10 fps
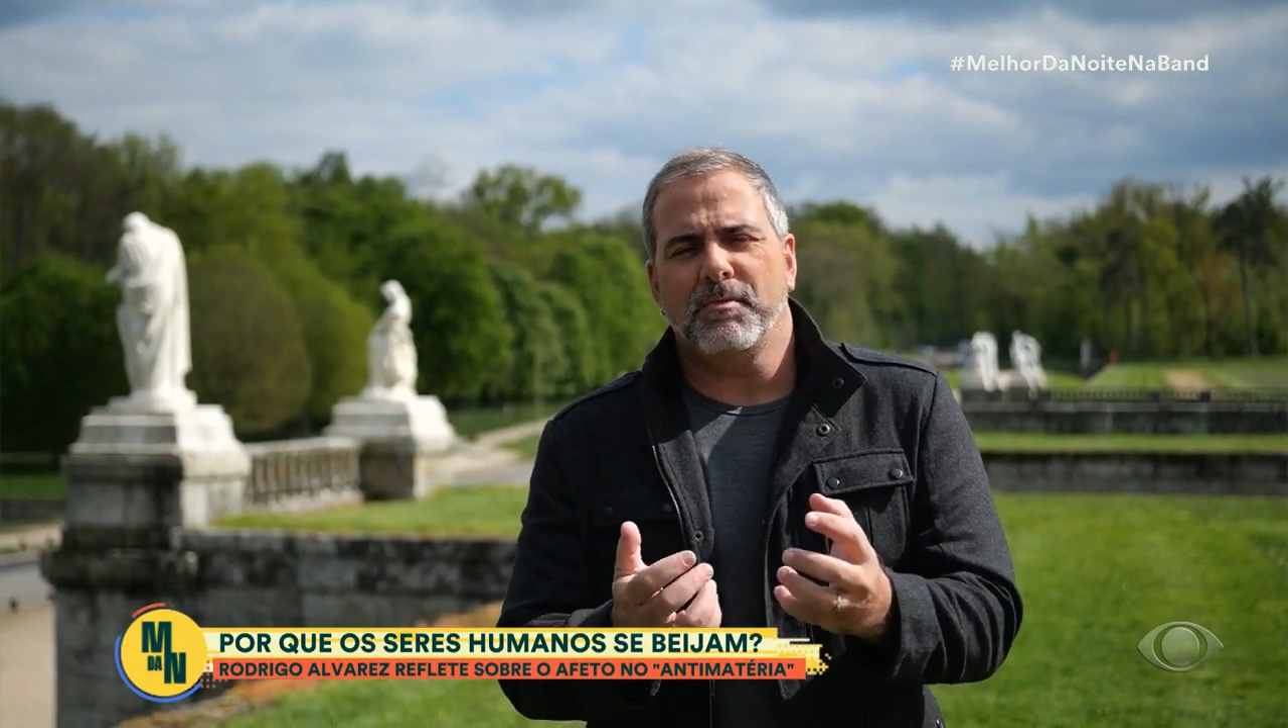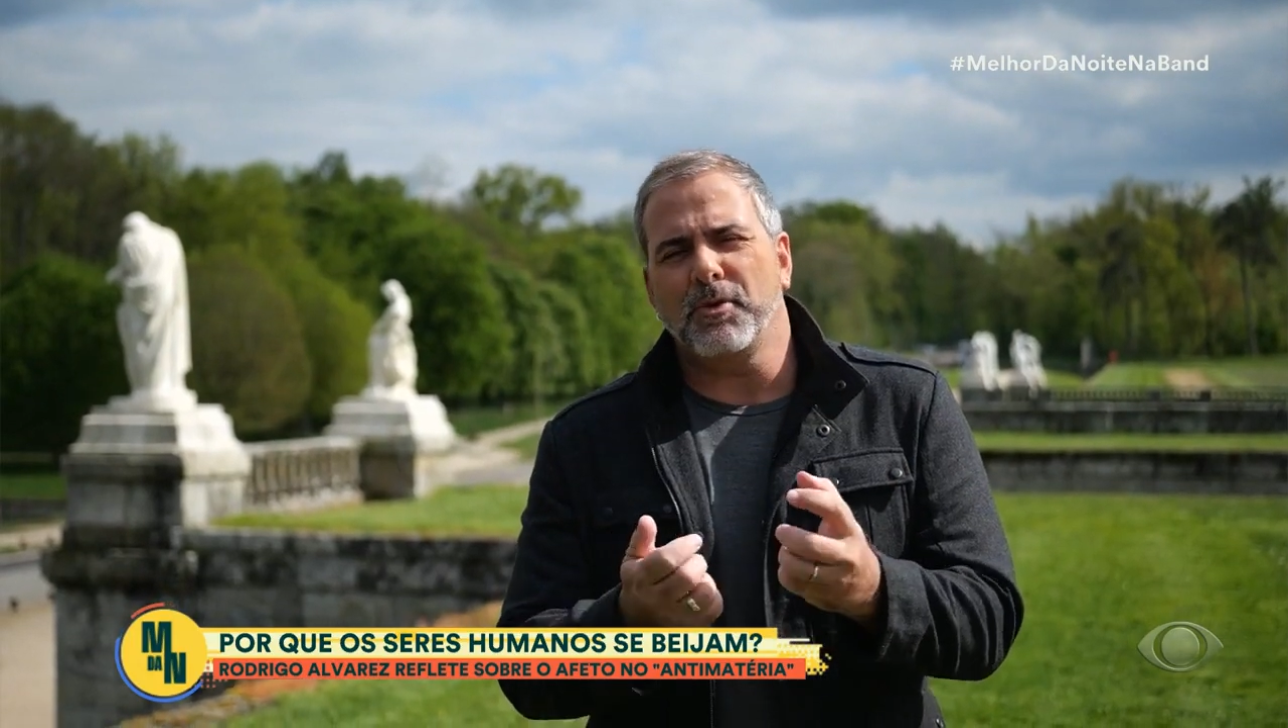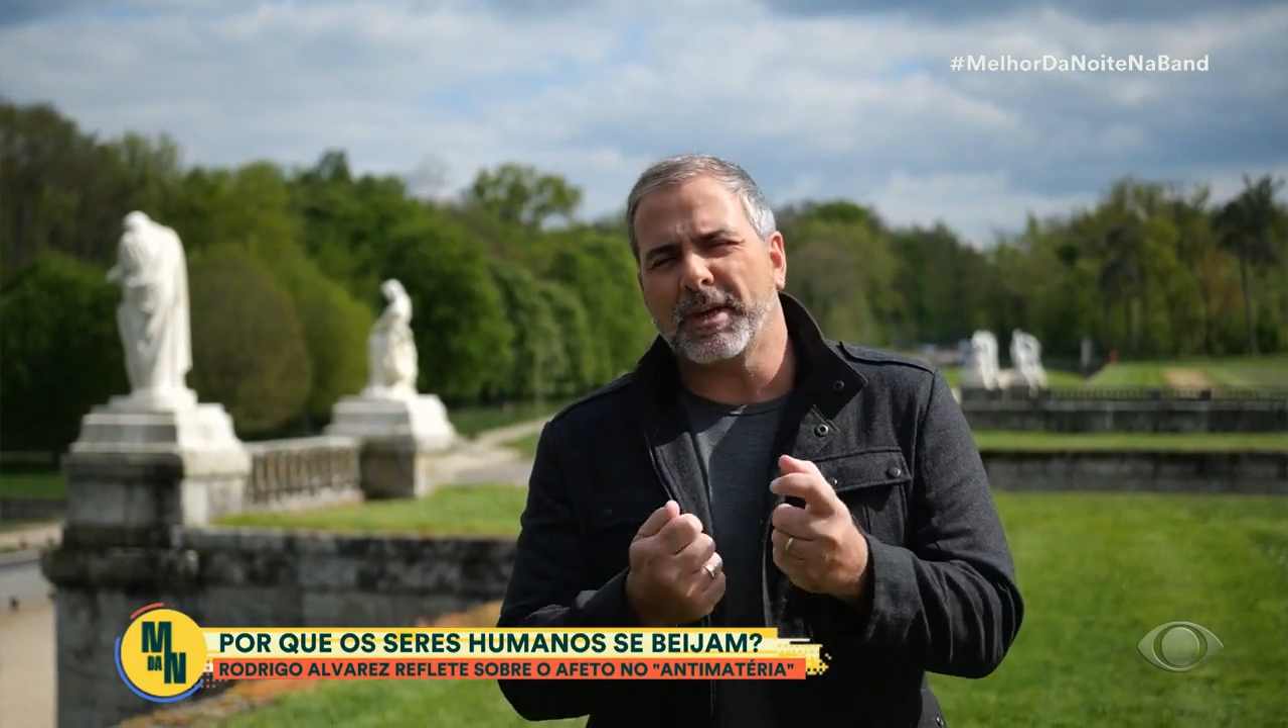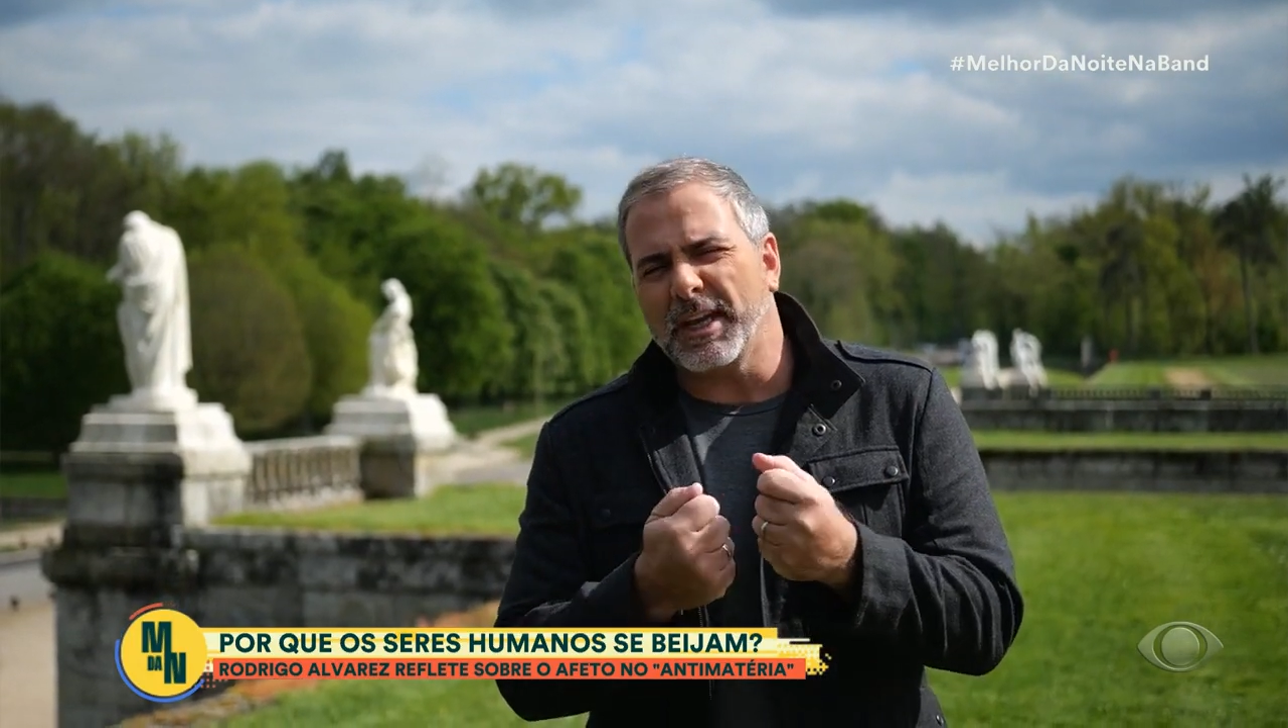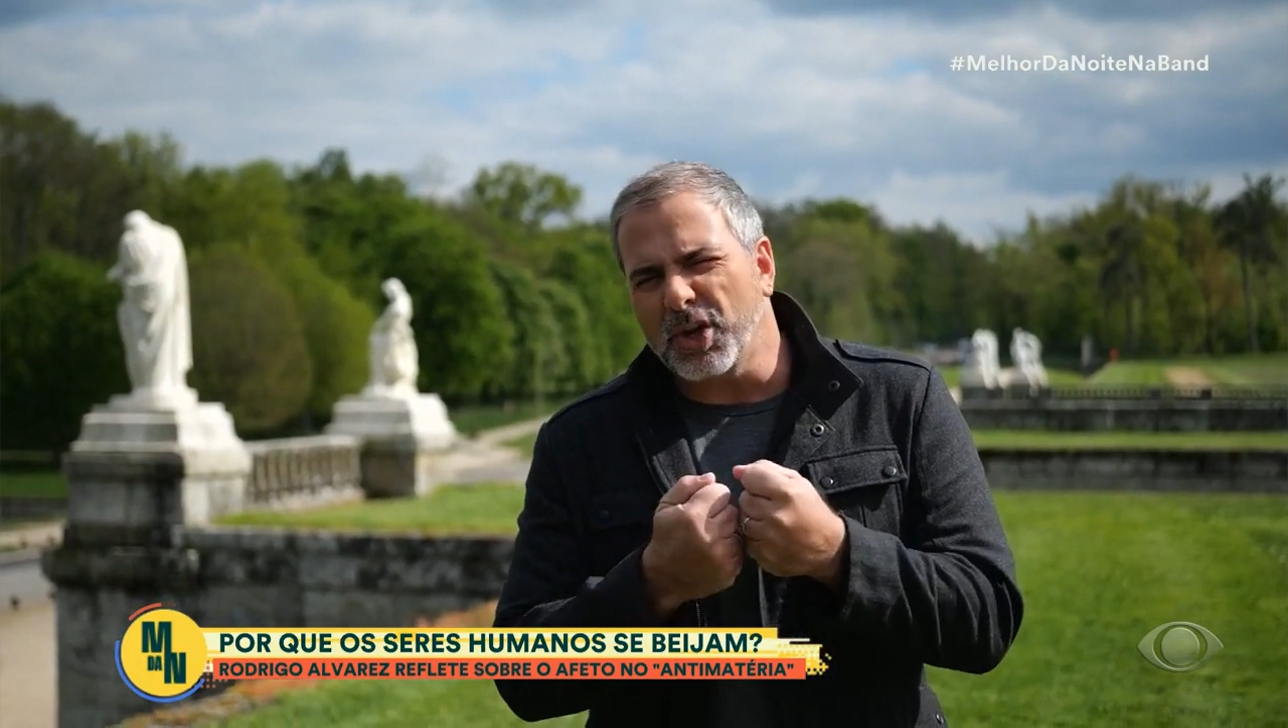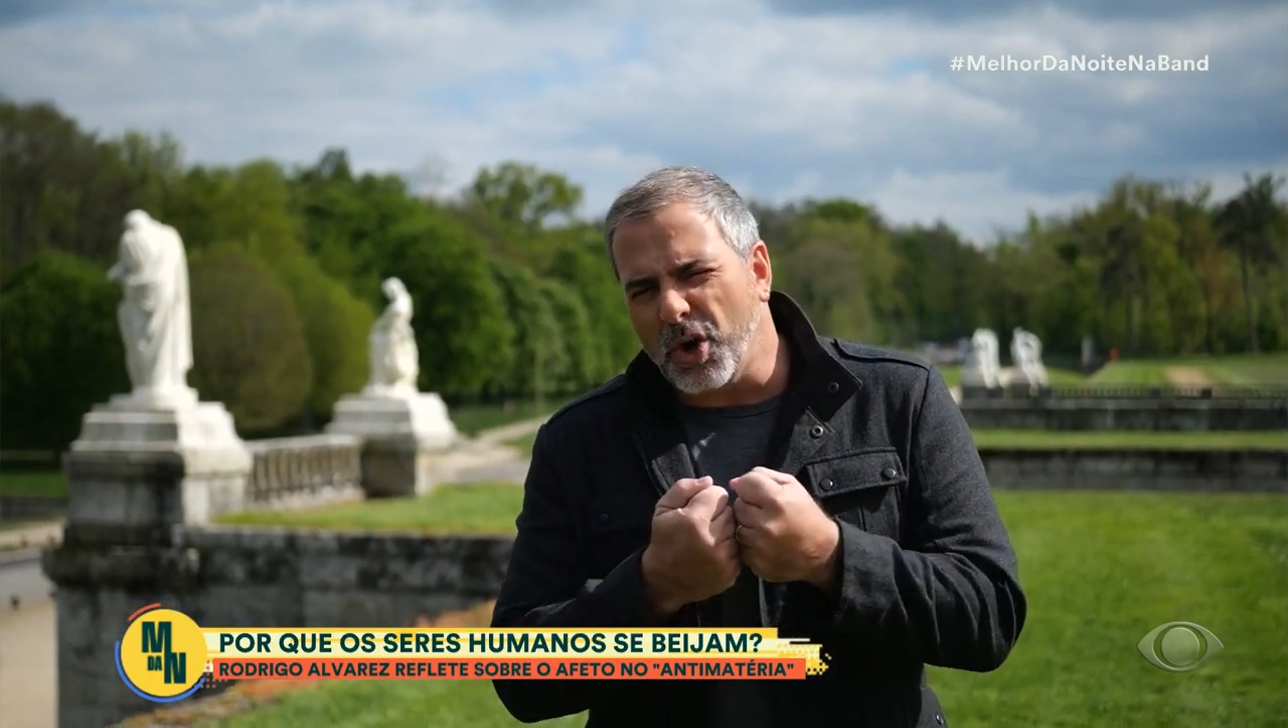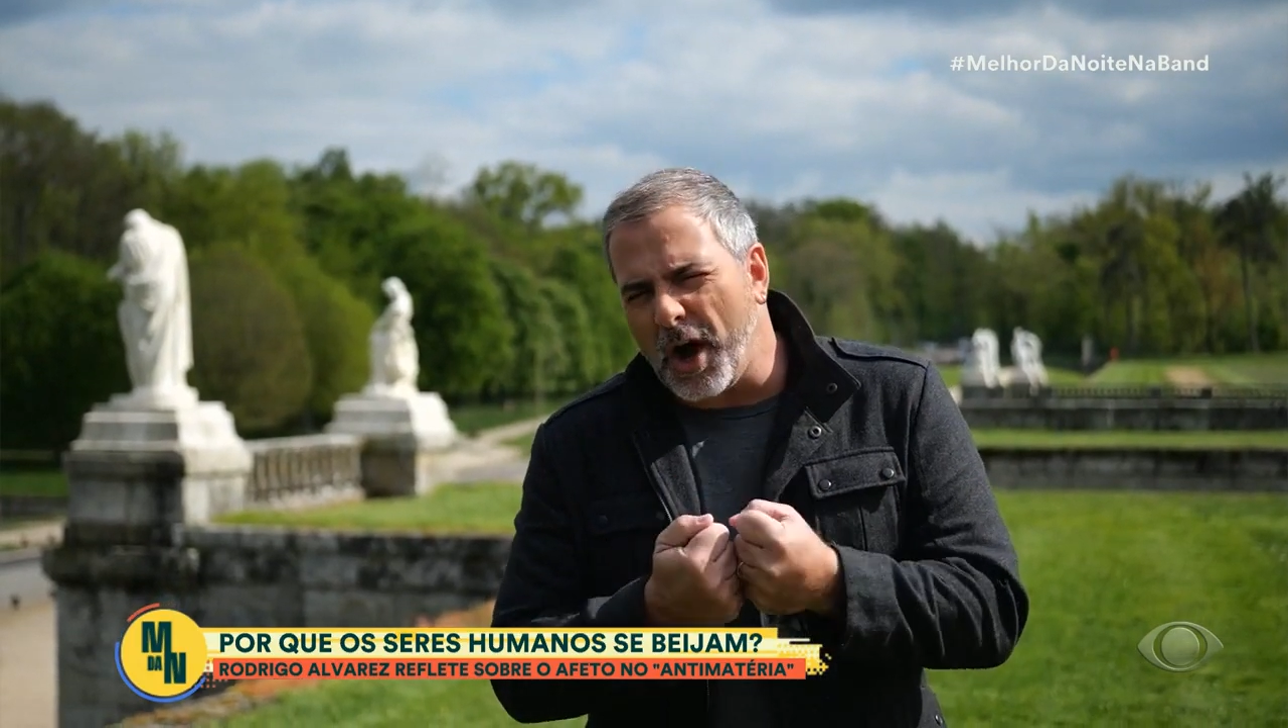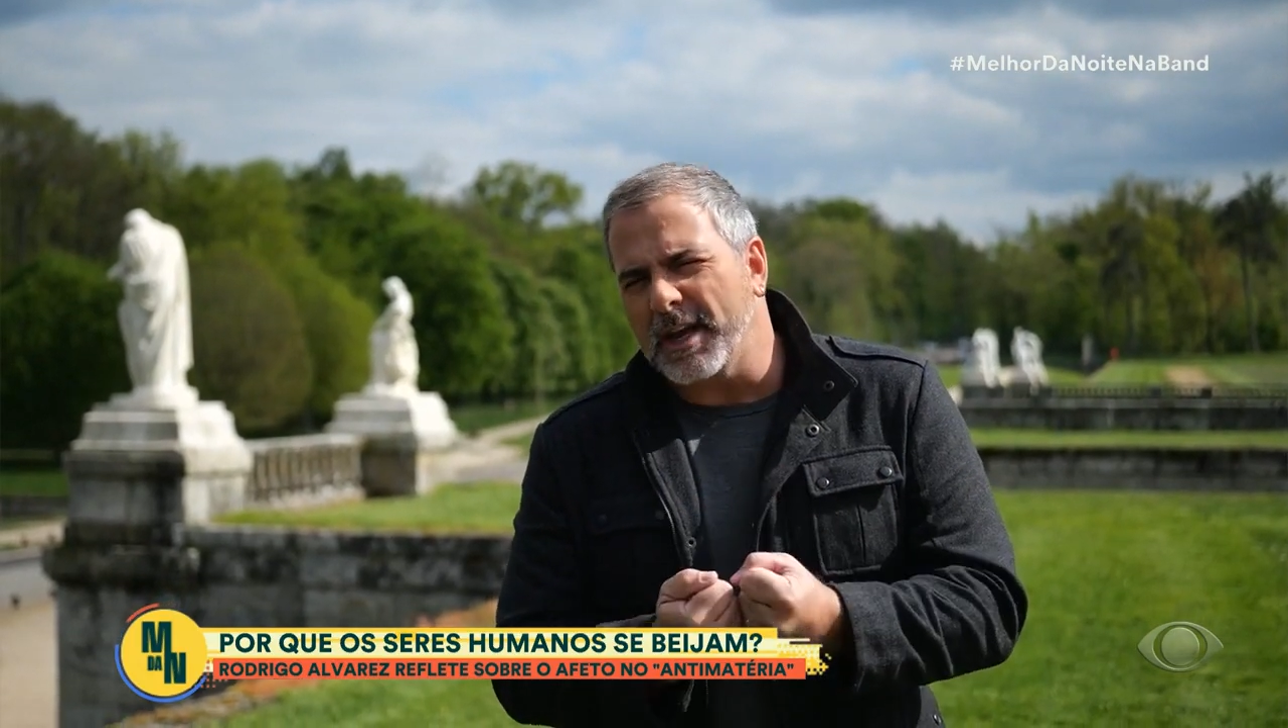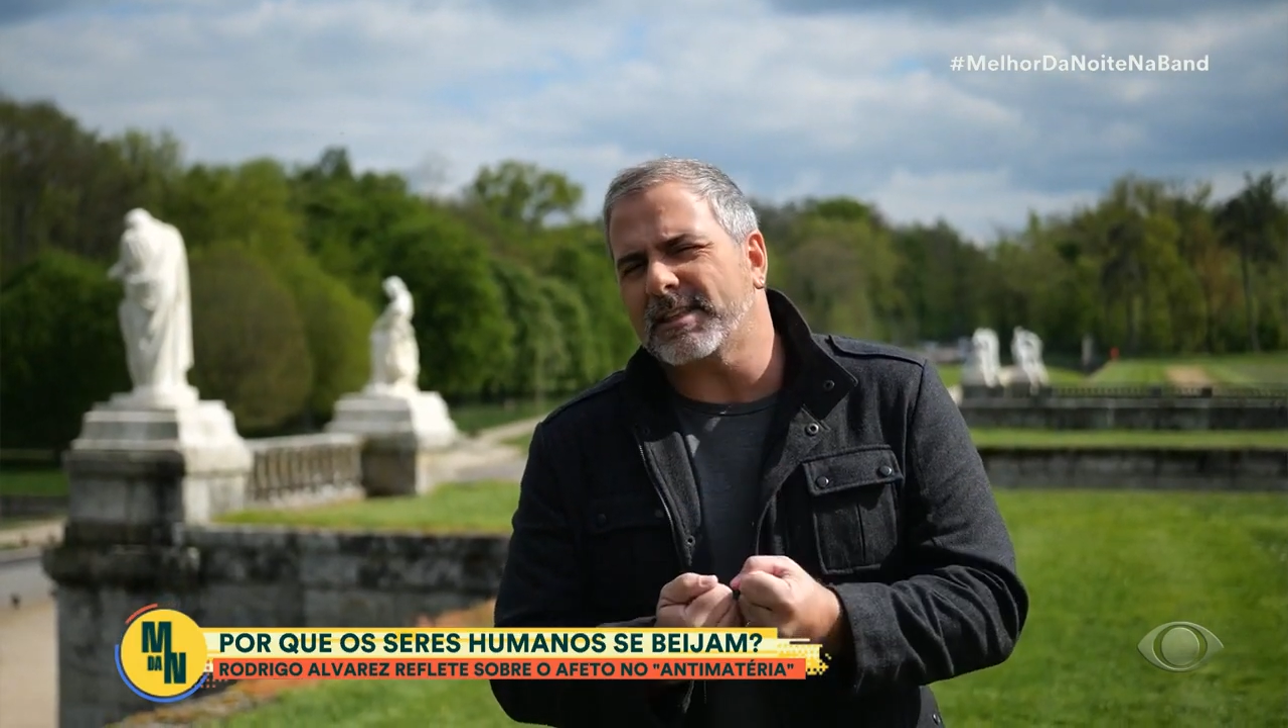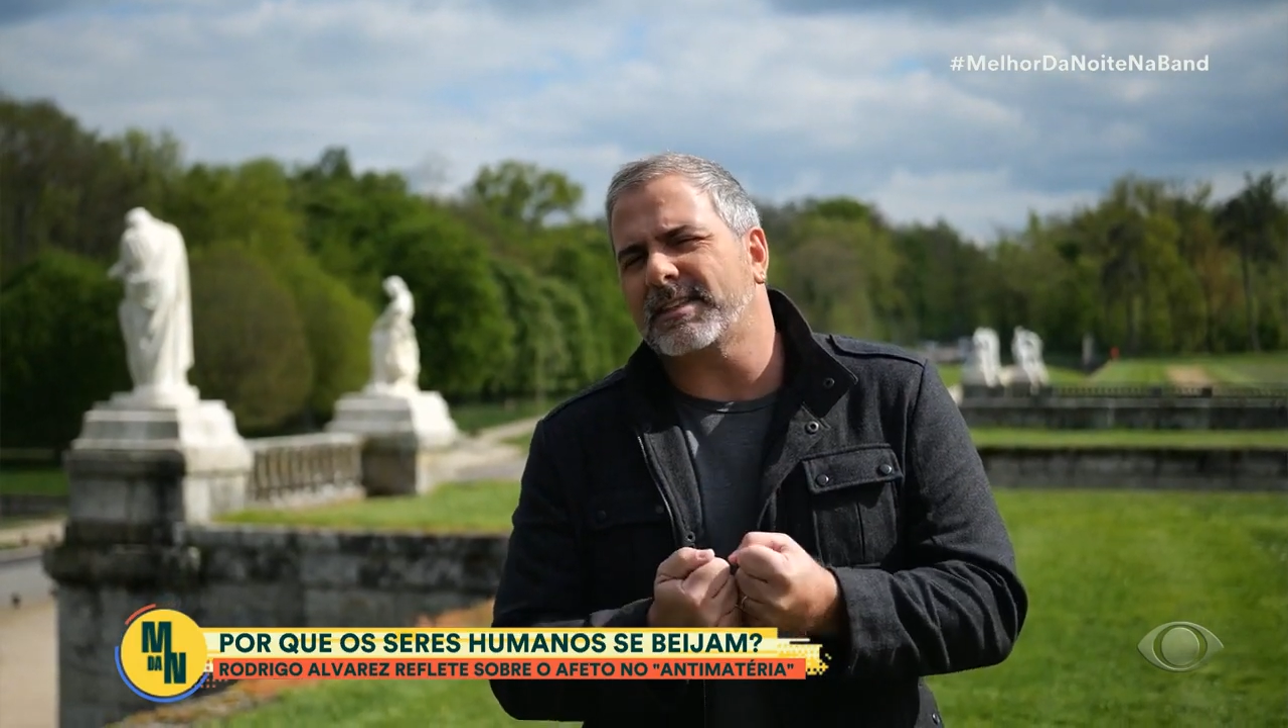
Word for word: Porque nós,